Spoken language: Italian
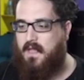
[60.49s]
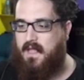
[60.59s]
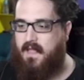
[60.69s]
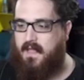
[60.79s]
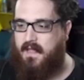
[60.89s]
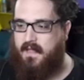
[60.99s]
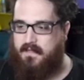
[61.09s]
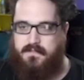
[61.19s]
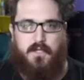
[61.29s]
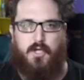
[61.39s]

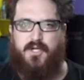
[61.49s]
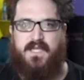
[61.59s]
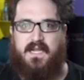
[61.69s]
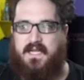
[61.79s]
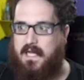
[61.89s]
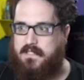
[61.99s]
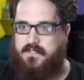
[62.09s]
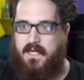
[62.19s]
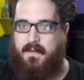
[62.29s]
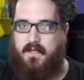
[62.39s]
Eh, sono giochi del
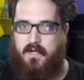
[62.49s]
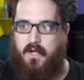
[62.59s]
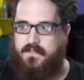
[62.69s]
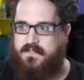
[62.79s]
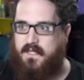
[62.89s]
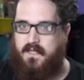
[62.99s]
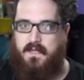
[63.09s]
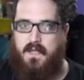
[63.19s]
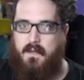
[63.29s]
cazzo, Animal Crossing,